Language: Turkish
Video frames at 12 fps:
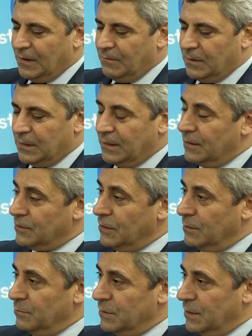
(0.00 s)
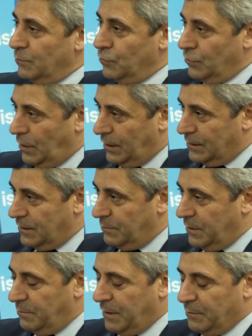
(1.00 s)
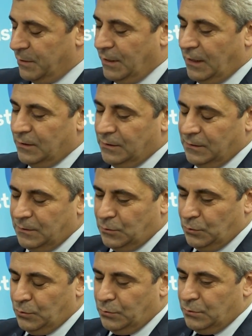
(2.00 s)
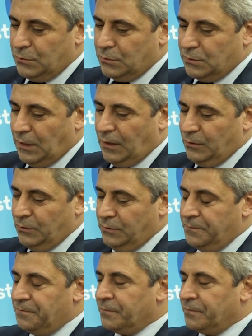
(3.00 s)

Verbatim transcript: vatandaşlarımıza bunu anlatabilme imkanı sundunuz. Sağ olun.